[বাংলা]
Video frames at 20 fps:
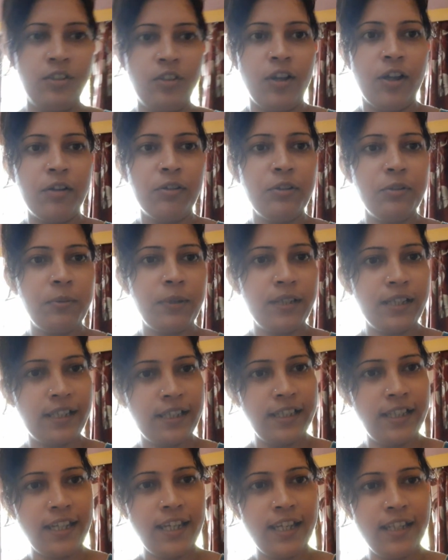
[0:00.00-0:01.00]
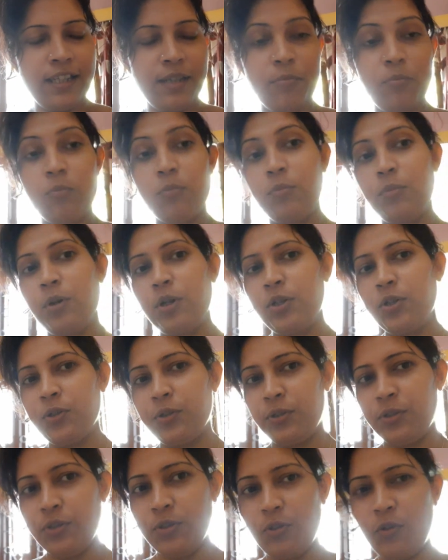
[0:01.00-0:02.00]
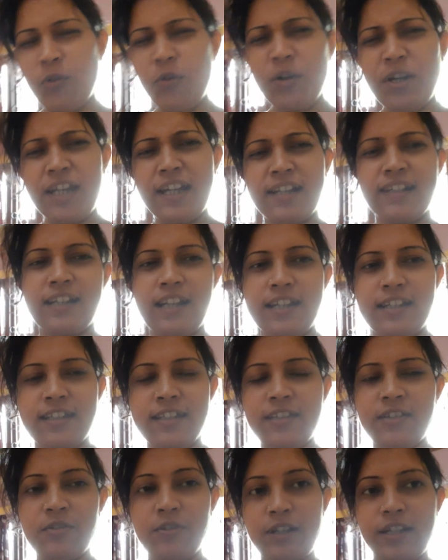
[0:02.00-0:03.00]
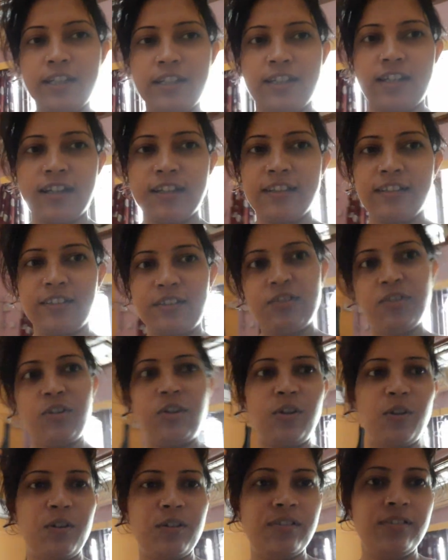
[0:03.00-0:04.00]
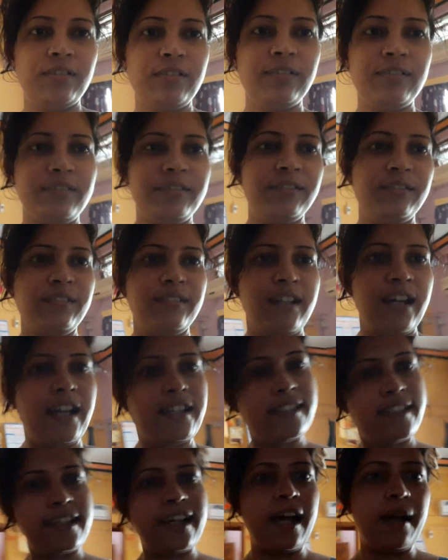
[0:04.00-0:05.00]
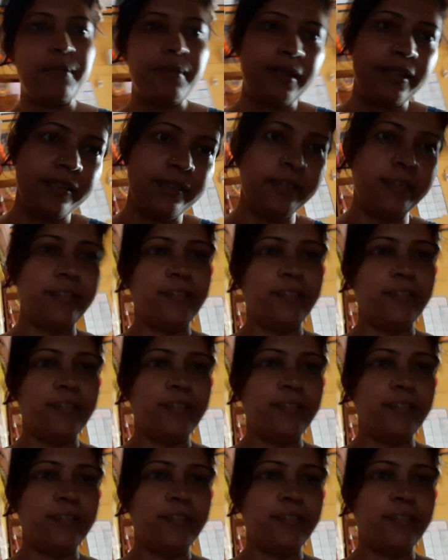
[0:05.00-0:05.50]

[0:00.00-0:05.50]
তো এখন তোমাদেরকে দেখিয়ে দিই মটন অনেকটা এসেছে অনেকটা তো চলো আচ্ছা খাবেন